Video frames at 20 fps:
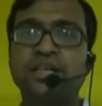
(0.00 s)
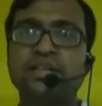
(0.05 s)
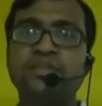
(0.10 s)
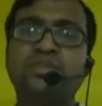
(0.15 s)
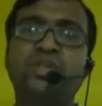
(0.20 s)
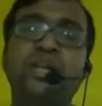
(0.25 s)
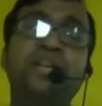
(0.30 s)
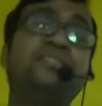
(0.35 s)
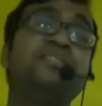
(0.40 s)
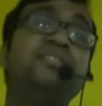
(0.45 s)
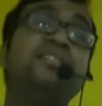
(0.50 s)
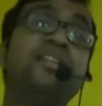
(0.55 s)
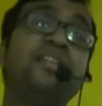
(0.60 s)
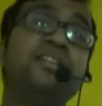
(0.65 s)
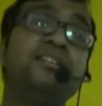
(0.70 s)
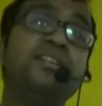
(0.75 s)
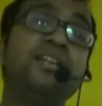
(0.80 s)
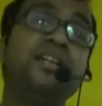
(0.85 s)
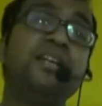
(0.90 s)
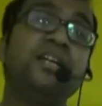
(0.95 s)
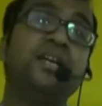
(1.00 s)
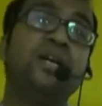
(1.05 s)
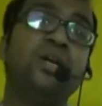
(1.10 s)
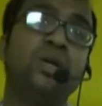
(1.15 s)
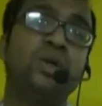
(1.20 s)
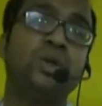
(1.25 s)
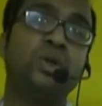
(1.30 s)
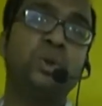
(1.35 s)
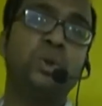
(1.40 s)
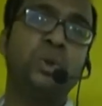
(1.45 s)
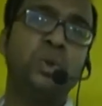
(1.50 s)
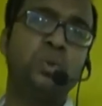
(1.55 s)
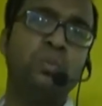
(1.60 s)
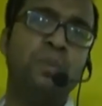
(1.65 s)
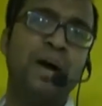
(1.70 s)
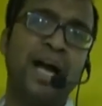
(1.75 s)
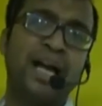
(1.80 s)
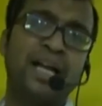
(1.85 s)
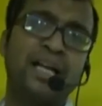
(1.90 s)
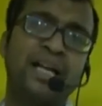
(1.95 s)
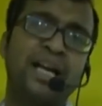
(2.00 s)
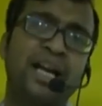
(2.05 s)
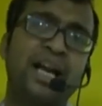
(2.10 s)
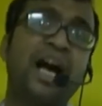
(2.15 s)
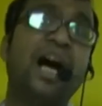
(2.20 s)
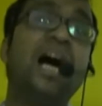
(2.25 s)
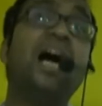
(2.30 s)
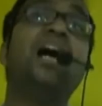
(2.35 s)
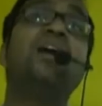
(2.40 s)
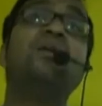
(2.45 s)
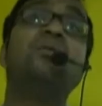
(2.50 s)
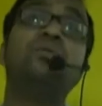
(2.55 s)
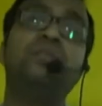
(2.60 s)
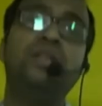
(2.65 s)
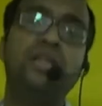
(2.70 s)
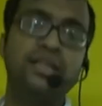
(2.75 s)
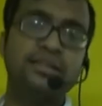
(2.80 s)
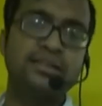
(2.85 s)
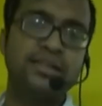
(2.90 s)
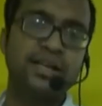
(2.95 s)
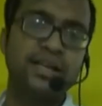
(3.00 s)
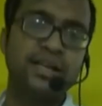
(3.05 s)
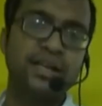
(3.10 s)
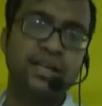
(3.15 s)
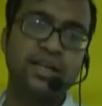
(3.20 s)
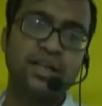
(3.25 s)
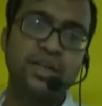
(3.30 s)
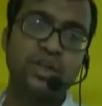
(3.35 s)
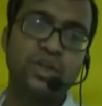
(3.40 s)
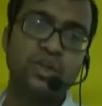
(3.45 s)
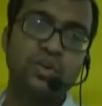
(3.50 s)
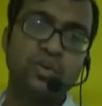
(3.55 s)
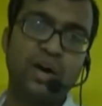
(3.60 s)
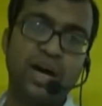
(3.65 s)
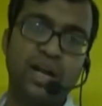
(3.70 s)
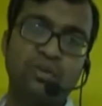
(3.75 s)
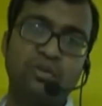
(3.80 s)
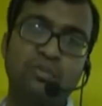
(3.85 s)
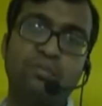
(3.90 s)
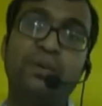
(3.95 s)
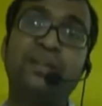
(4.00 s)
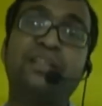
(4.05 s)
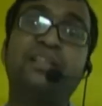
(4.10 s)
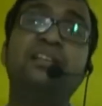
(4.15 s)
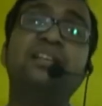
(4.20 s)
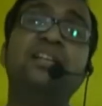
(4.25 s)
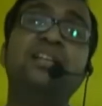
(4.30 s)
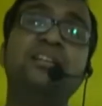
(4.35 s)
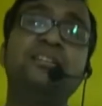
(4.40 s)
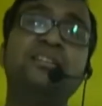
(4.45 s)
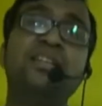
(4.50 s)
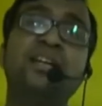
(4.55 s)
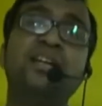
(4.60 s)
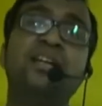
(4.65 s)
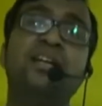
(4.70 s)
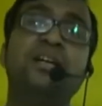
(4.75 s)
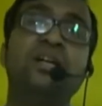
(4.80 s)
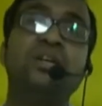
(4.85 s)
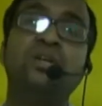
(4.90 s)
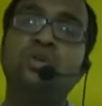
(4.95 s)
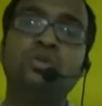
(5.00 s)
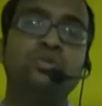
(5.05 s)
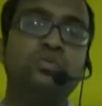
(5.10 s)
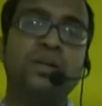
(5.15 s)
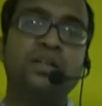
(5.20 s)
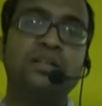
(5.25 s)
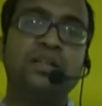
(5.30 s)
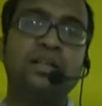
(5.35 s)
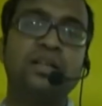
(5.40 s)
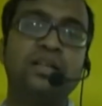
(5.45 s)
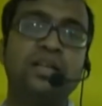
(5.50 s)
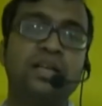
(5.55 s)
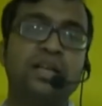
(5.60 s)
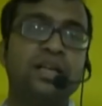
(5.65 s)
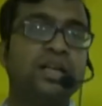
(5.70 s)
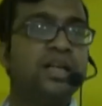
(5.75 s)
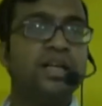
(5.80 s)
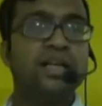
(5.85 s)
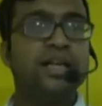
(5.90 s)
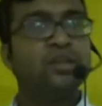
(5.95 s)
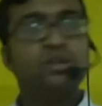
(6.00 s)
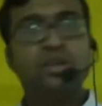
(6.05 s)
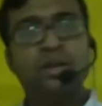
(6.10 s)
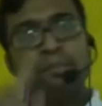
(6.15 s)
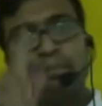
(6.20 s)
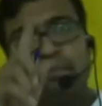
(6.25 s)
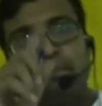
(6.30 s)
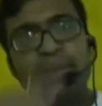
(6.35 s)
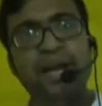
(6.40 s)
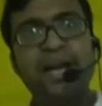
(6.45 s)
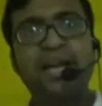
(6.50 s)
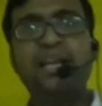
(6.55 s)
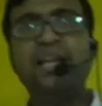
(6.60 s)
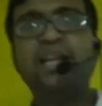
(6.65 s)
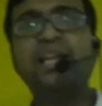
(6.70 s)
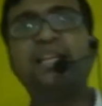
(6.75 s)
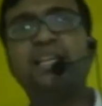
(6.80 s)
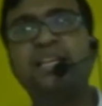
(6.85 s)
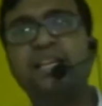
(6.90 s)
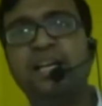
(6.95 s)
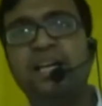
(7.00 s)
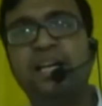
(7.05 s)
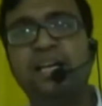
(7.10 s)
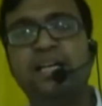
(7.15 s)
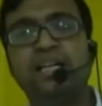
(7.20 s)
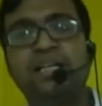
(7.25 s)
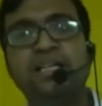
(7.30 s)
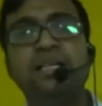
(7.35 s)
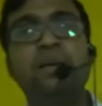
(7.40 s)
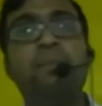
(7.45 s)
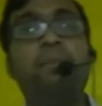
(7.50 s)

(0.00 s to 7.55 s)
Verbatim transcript: चेक से देने से टू बैंक आलू देने से टू आलू पटल देने से टू पटल किंतु ये पे नहीं किए हैं ये